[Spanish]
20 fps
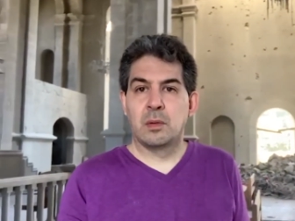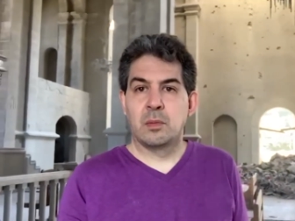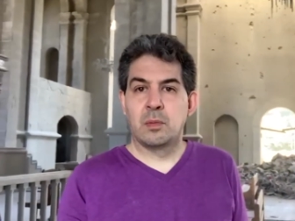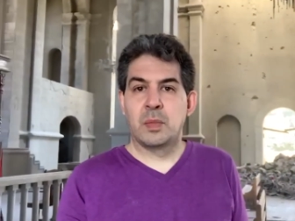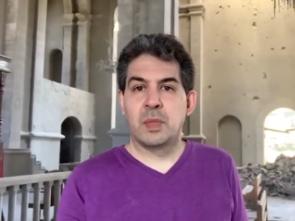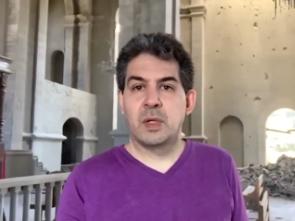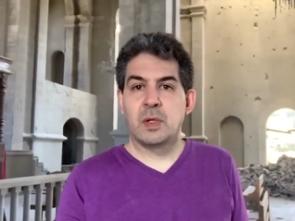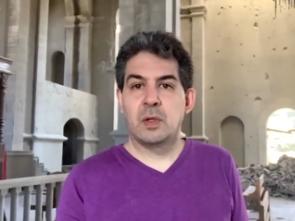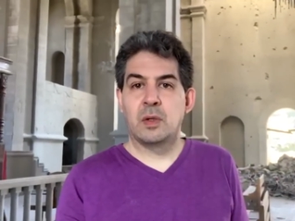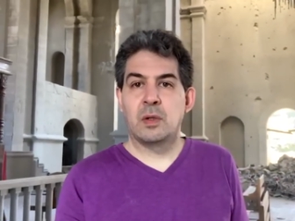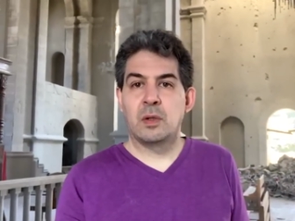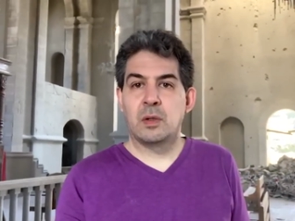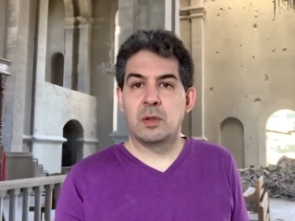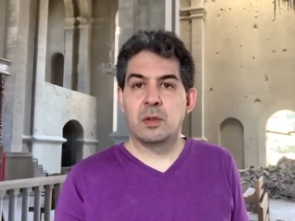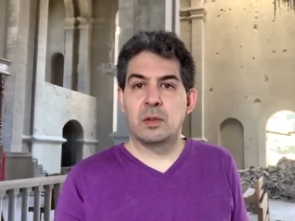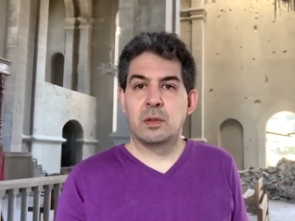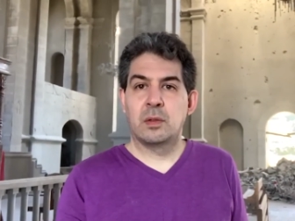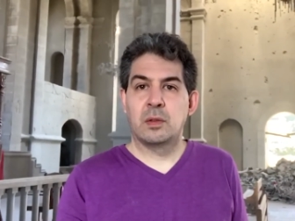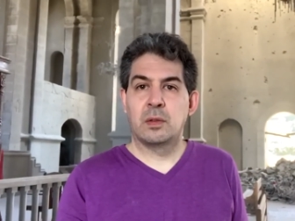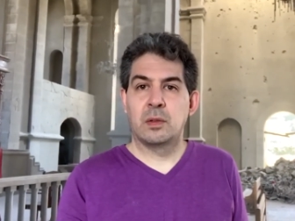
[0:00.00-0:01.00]
Pero
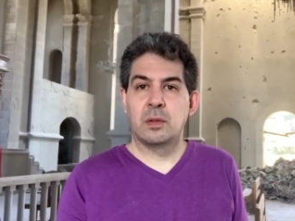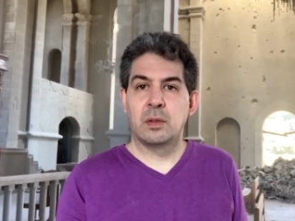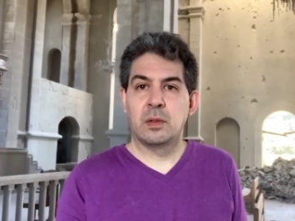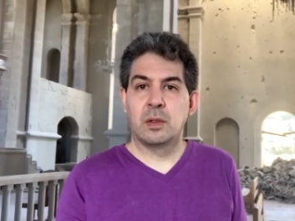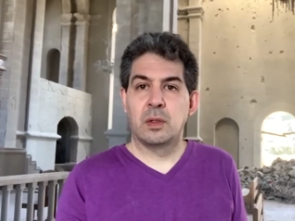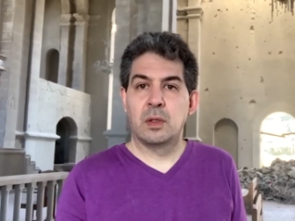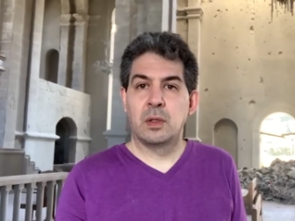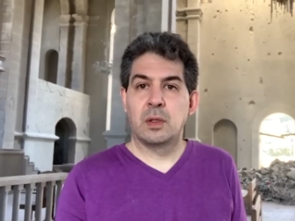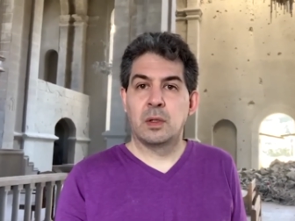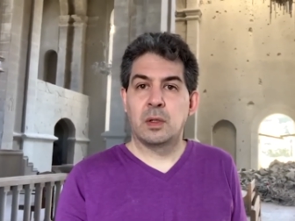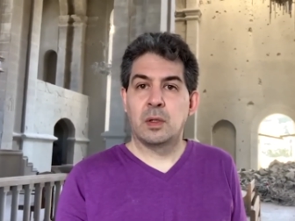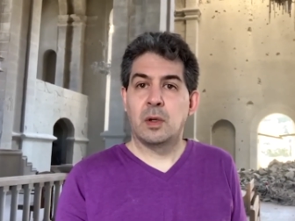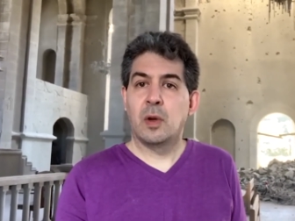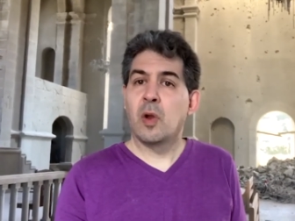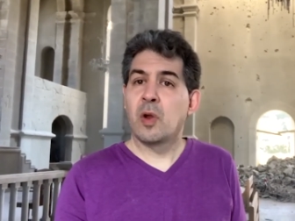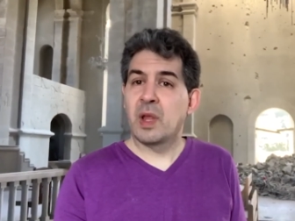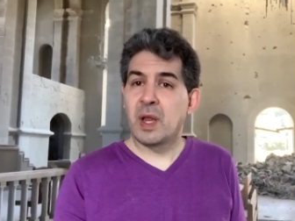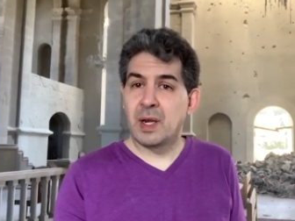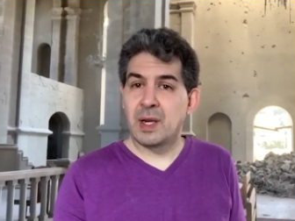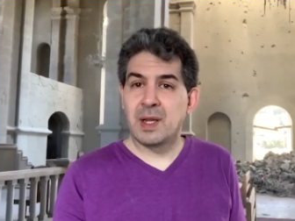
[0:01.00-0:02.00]
los
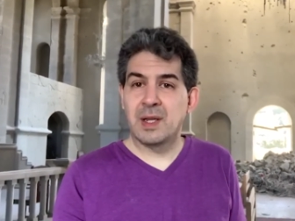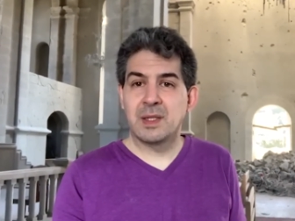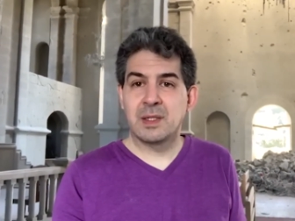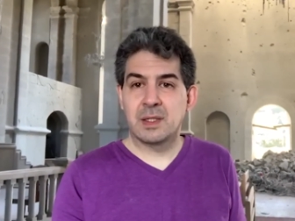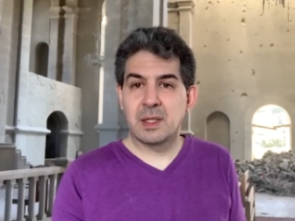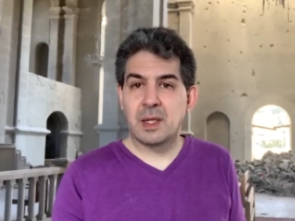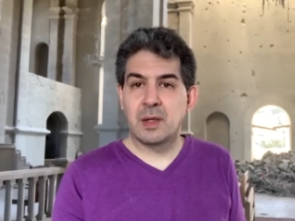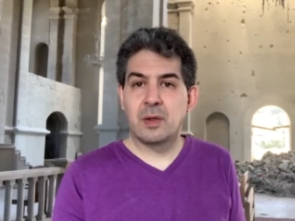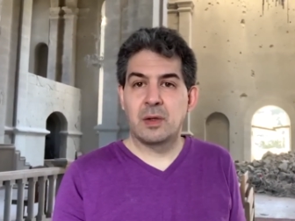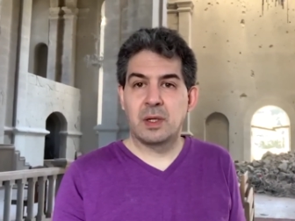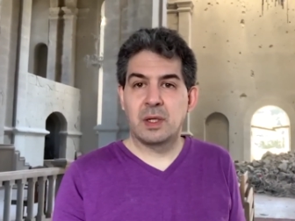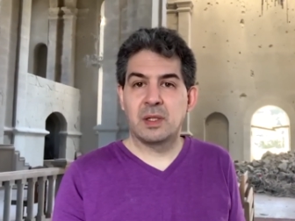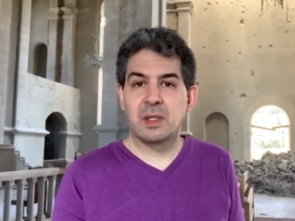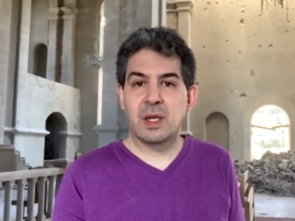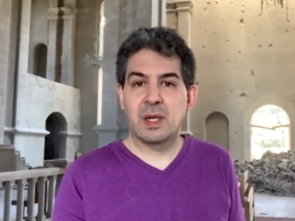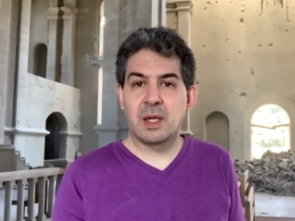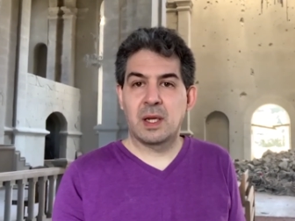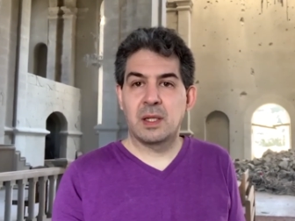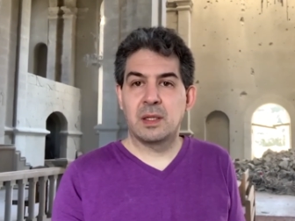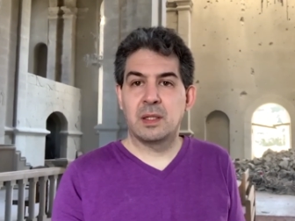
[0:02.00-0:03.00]
que alcanzaron esta
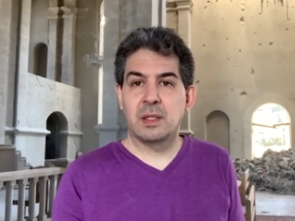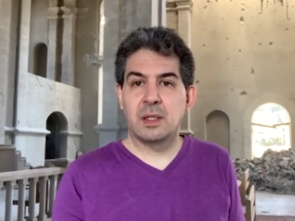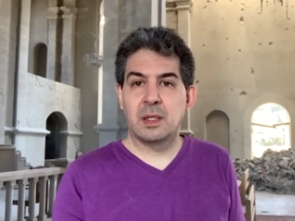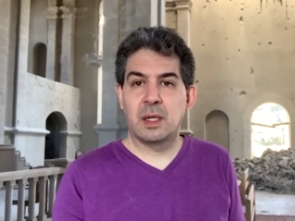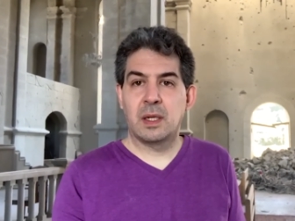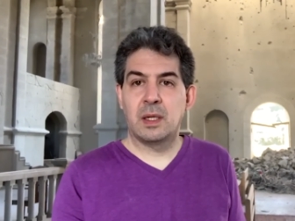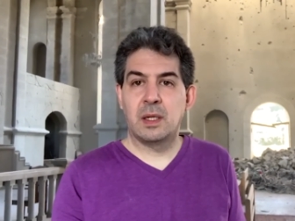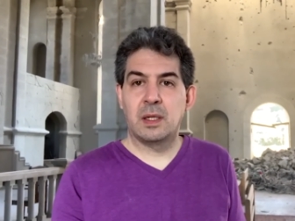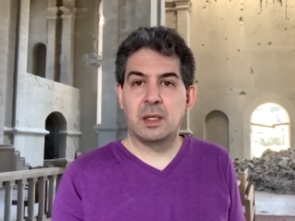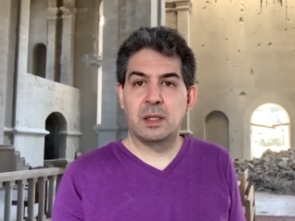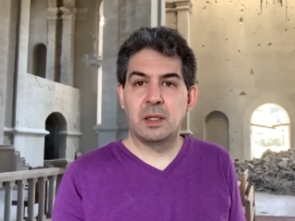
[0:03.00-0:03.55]
catedral